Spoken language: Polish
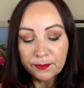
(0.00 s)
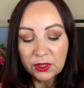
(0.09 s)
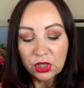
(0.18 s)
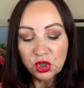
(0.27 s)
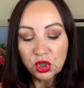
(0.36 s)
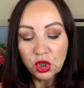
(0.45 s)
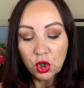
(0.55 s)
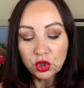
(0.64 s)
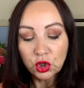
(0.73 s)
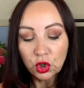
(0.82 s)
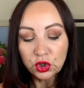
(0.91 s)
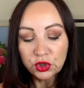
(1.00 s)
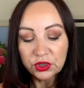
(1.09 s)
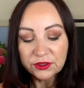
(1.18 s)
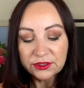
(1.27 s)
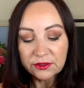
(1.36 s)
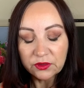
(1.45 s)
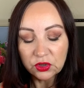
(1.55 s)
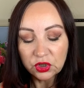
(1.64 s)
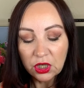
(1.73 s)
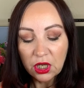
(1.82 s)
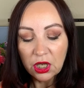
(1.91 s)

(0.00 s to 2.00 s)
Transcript: jeśli chodzi o intensywność,